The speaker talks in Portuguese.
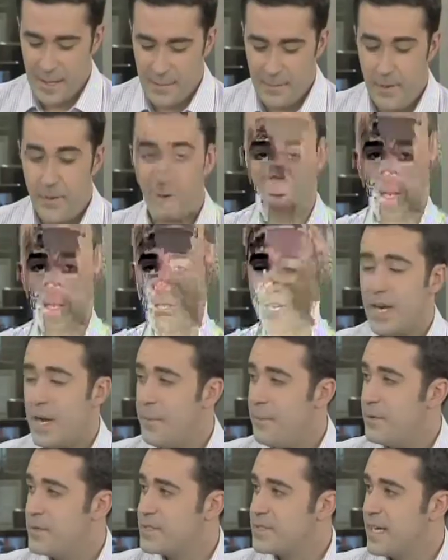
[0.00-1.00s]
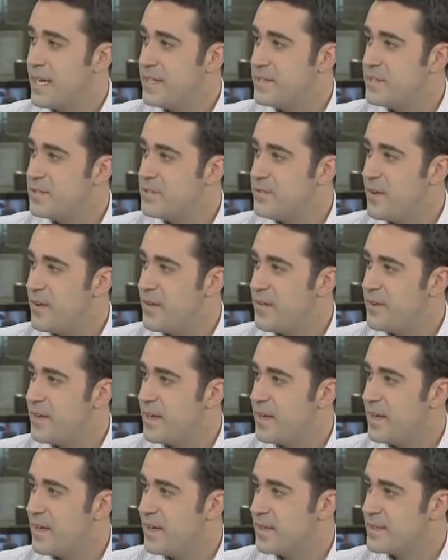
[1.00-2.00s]
Bom, em Indianápolis, quem a gente vai
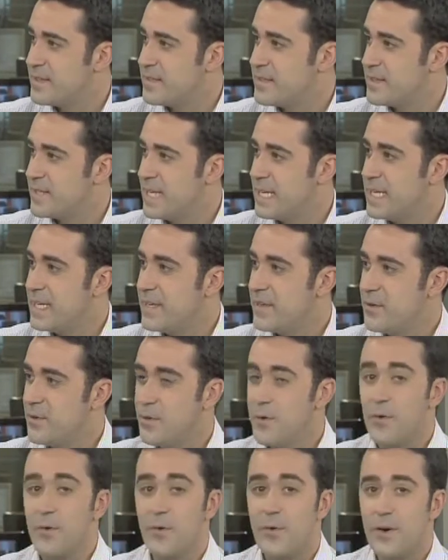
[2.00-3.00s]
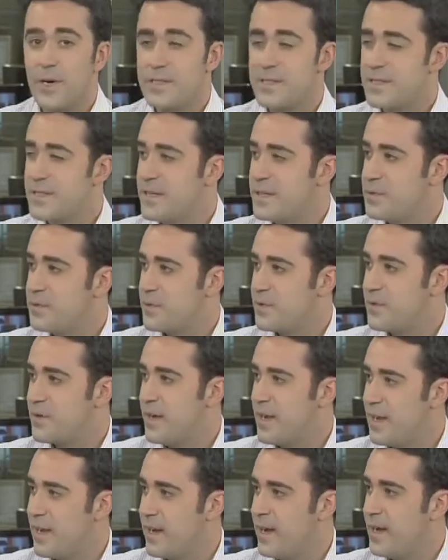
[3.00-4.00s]
ver? Quem que o assinante pode
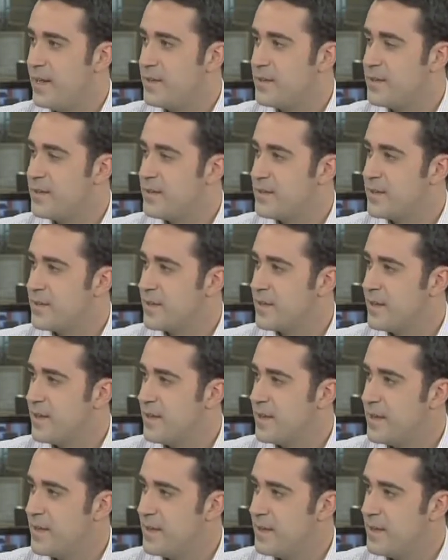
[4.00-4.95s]
ficar ligado? Hoje em Indianápolis tem a